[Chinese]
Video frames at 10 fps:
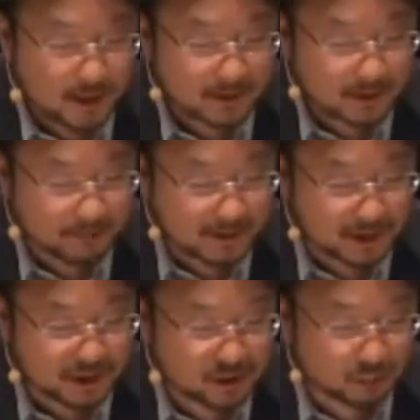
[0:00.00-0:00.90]
乃是凭
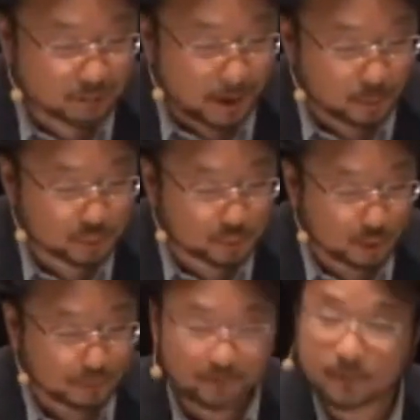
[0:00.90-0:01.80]
着基督的宝
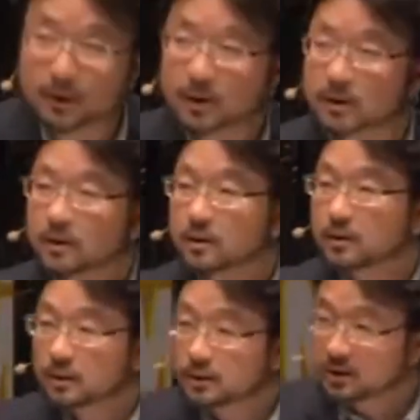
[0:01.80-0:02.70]
血。
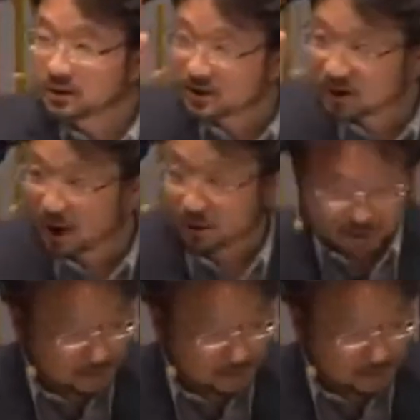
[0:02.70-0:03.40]
第二，